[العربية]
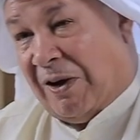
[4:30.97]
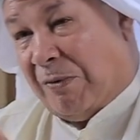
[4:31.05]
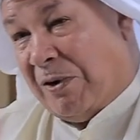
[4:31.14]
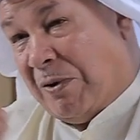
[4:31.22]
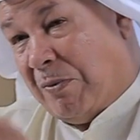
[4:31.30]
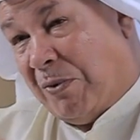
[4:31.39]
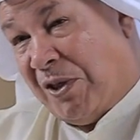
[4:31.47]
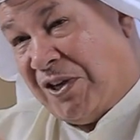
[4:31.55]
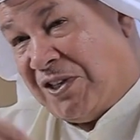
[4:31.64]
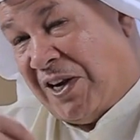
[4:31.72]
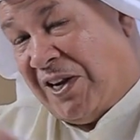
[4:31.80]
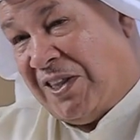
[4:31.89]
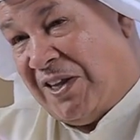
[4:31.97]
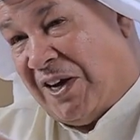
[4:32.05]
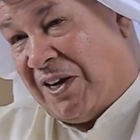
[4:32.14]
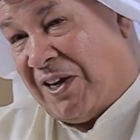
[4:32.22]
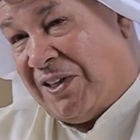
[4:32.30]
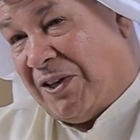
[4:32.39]
او النموذج
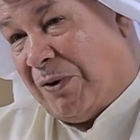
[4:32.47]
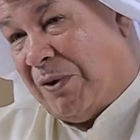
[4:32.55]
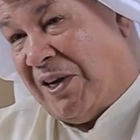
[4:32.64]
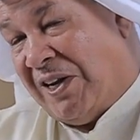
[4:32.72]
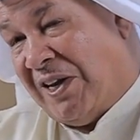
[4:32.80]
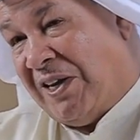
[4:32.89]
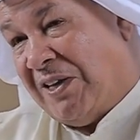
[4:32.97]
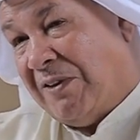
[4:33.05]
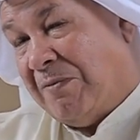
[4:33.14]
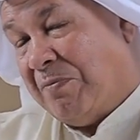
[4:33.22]
الذي اراده لنا